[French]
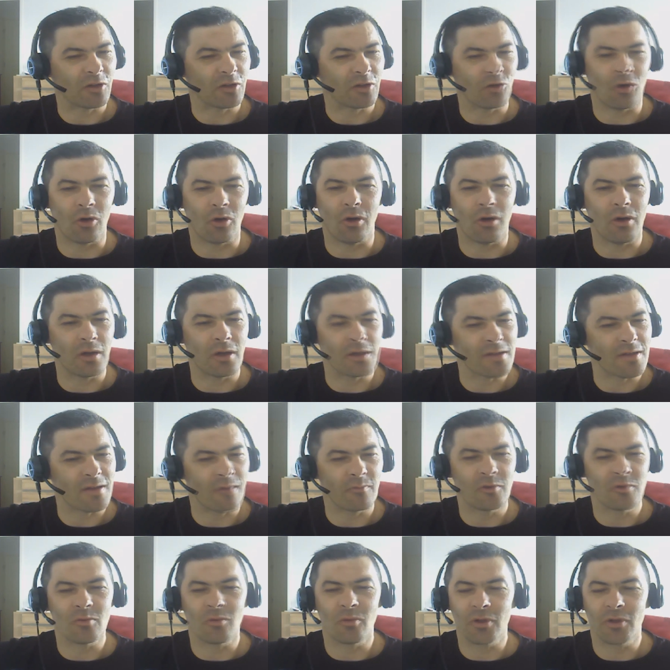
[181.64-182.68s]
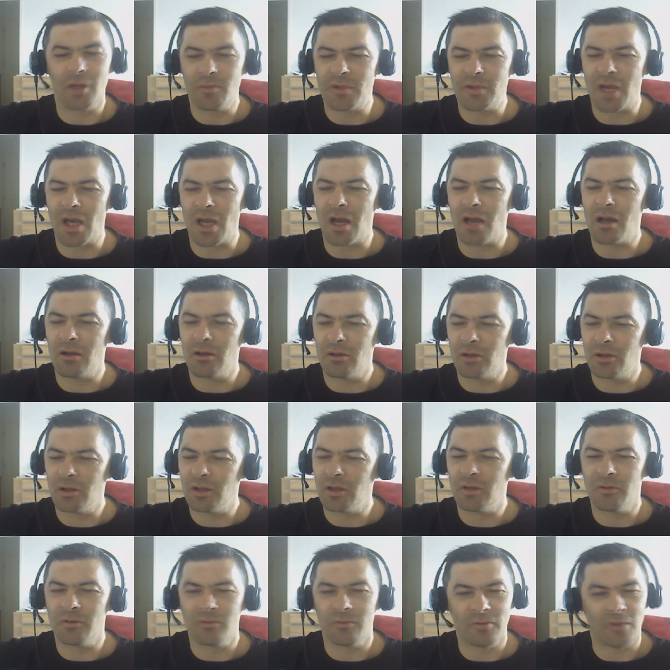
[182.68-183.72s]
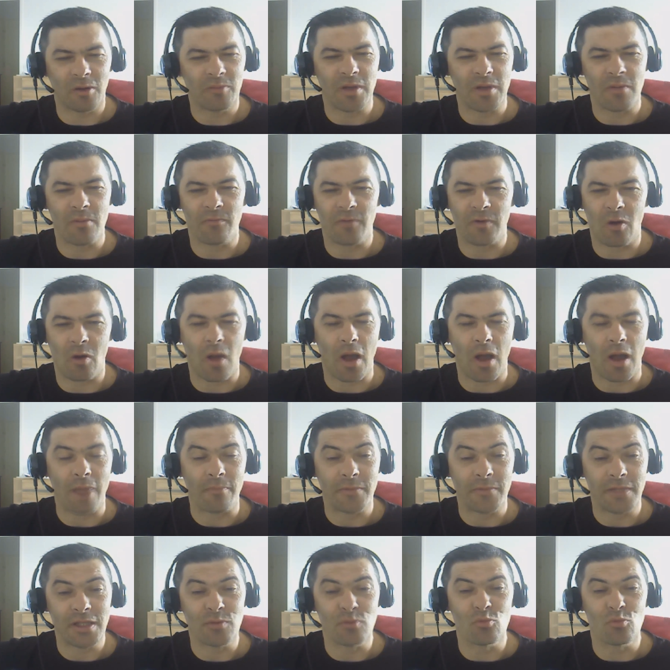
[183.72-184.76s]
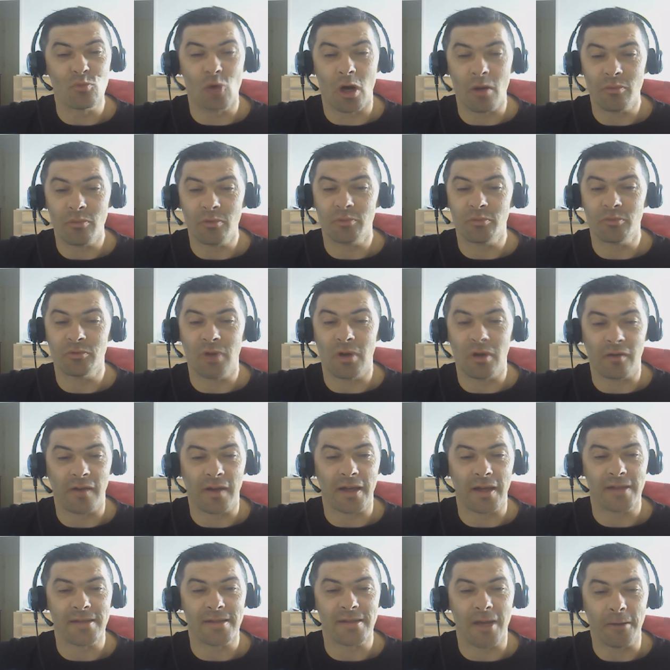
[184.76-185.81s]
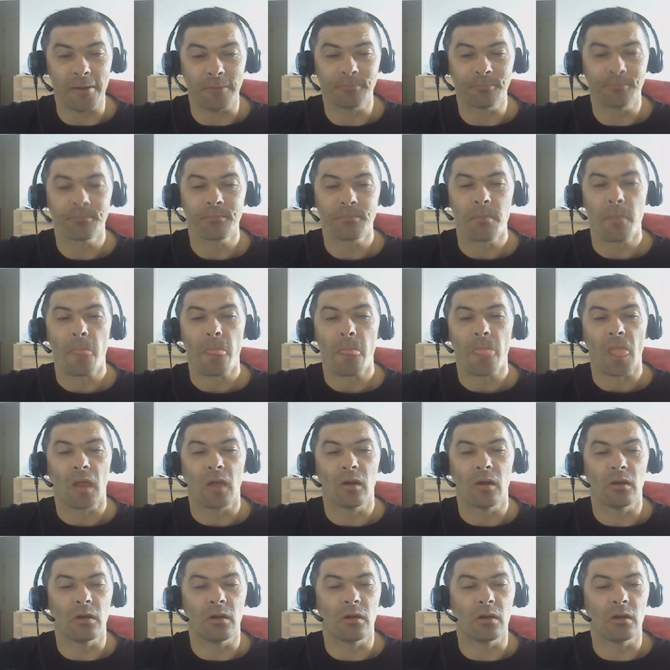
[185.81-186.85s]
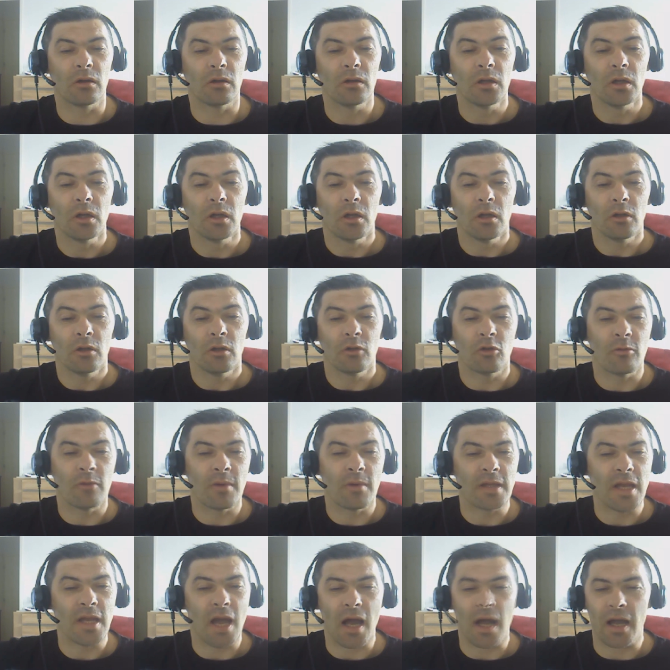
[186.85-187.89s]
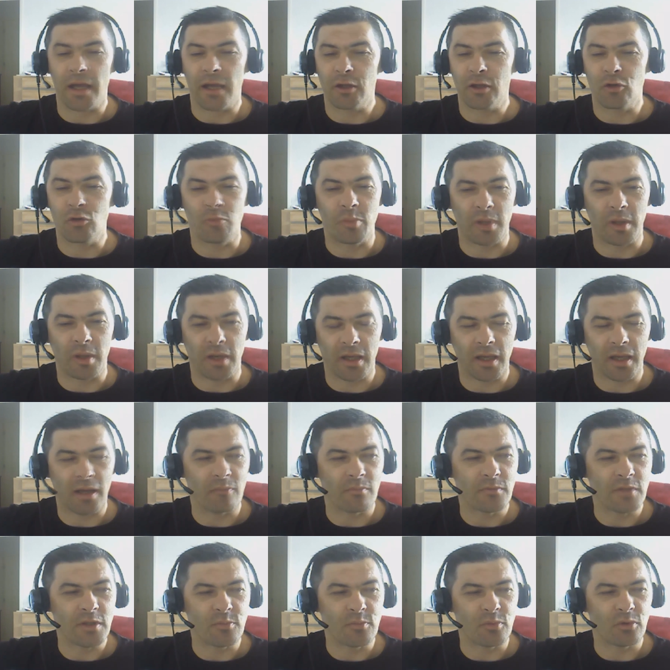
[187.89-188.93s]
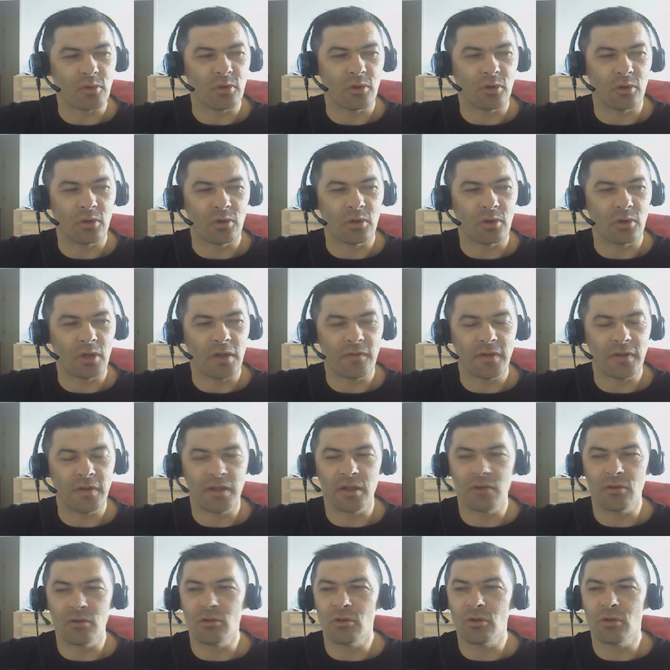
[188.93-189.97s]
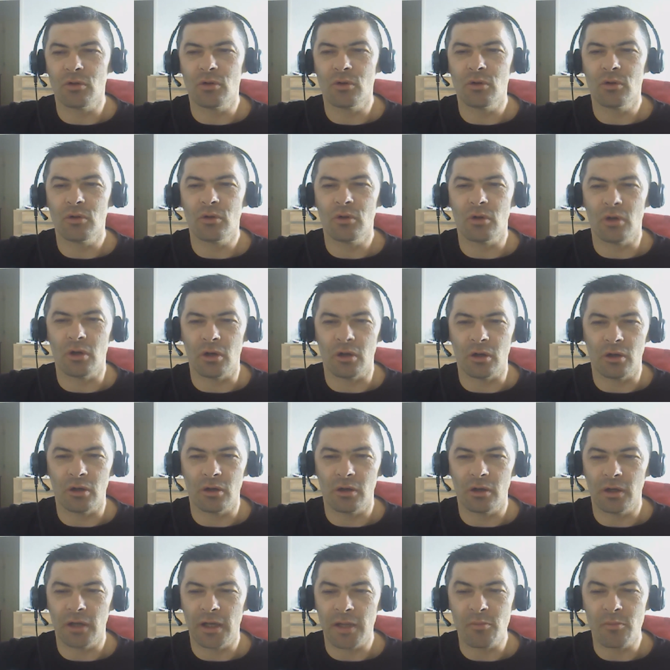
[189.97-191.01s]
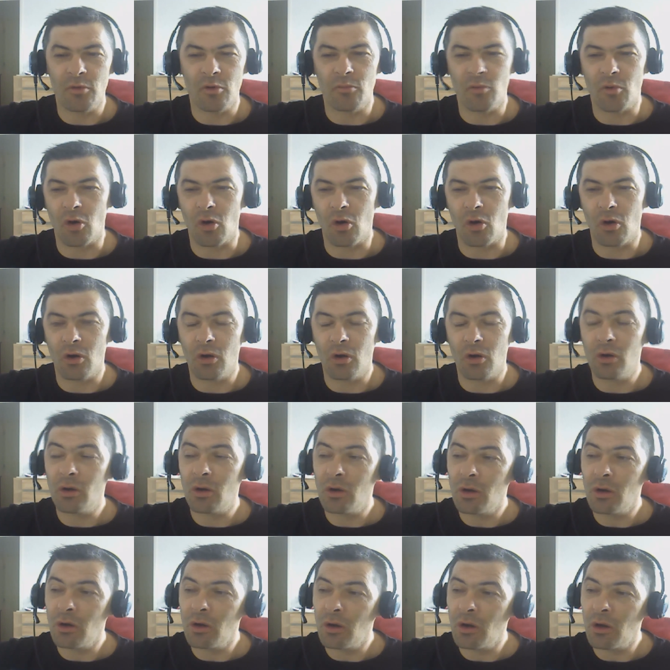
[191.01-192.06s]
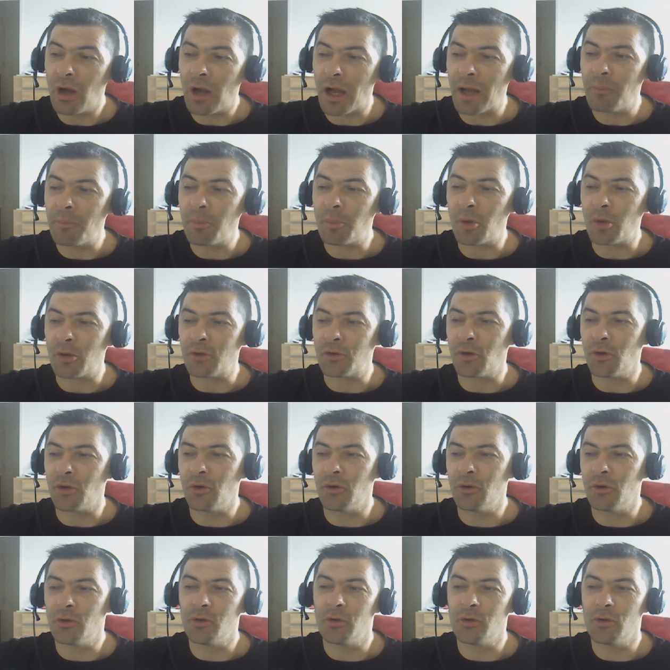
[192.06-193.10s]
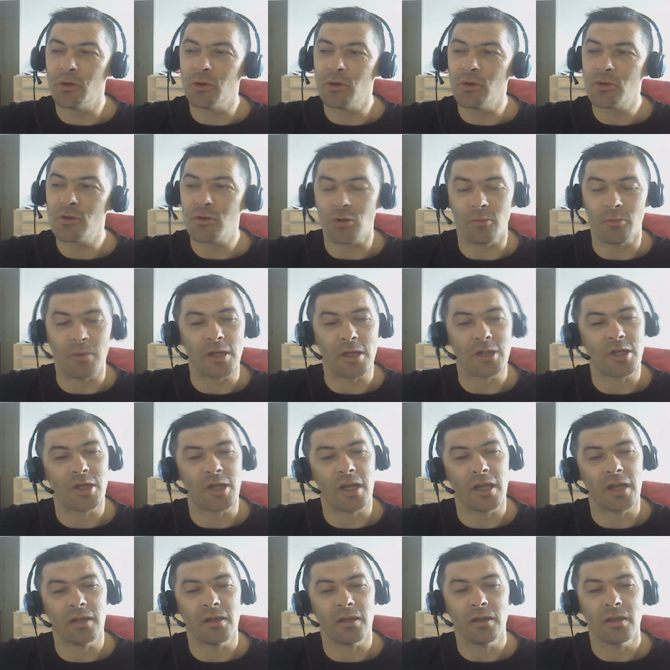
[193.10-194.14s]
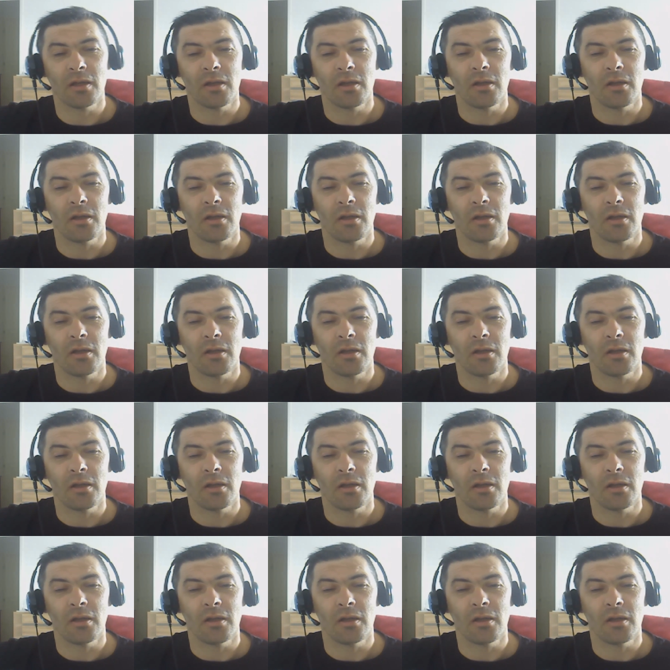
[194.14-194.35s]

maintenant, hein, ça va me demander bien, il va bien me falloir un petit mois pour pouvoir faire ça, de manière à récupérer un petit peu les vidéos, les moments importants sur ma chaîne.